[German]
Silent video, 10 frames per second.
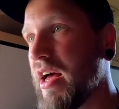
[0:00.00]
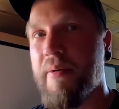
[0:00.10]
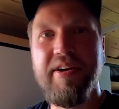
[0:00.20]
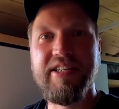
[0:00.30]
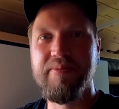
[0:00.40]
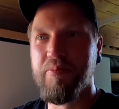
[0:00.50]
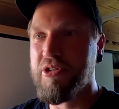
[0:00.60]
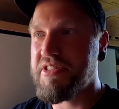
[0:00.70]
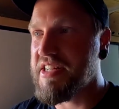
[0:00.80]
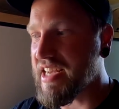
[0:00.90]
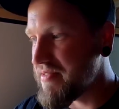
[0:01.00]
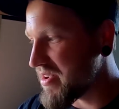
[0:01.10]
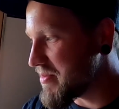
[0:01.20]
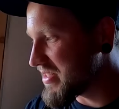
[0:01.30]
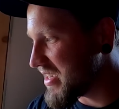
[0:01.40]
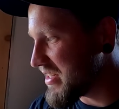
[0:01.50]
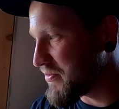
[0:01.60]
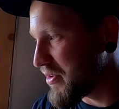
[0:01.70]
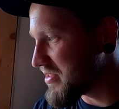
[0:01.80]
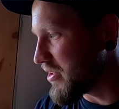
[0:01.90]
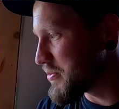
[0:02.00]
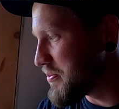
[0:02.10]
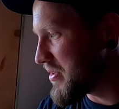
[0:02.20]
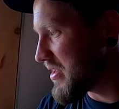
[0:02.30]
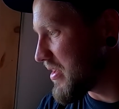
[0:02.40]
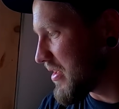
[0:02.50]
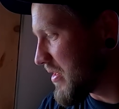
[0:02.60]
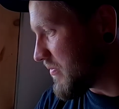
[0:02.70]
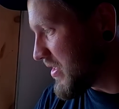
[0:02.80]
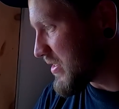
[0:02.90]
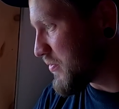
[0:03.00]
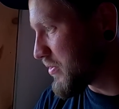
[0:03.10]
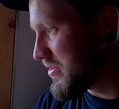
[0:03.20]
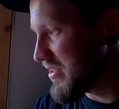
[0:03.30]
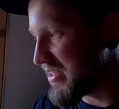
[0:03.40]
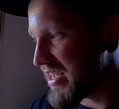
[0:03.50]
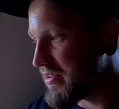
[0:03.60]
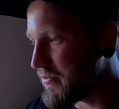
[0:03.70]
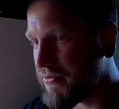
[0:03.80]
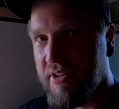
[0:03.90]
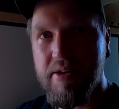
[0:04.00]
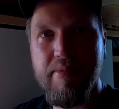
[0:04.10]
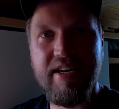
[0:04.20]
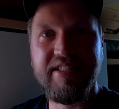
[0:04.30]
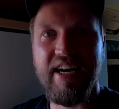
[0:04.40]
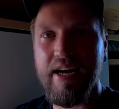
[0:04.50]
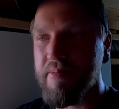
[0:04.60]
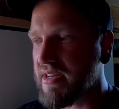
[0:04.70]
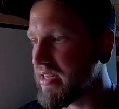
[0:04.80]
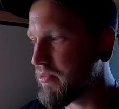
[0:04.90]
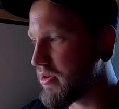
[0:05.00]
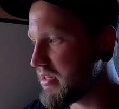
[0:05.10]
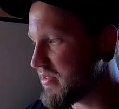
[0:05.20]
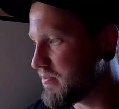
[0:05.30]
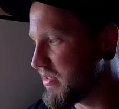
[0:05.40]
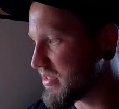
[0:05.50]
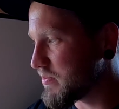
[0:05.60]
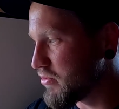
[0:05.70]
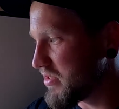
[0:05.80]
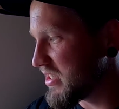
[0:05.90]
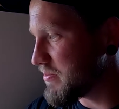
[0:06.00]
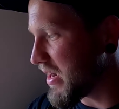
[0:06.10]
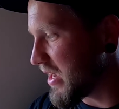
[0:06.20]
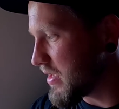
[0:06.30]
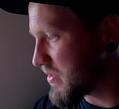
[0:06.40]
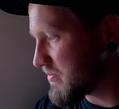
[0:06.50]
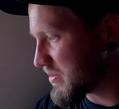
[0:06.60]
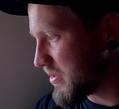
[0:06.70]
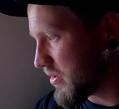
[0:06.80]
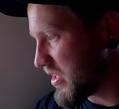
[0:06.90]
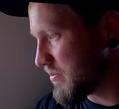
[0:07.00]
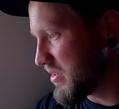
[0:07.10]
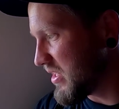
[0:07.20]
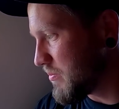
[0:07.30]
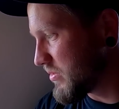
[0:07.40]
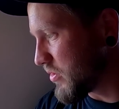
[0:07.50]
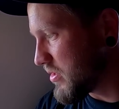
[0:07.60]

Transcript: aber das musste jetzt einfach mal sein. Ich wollte es ausprobieren, wie das funktioniert. Ich hätte viel mehr Sachen mitnehmen können. Ich, mir ist bloß nichts mehr eingefallen, was man noch hätte mitnehmen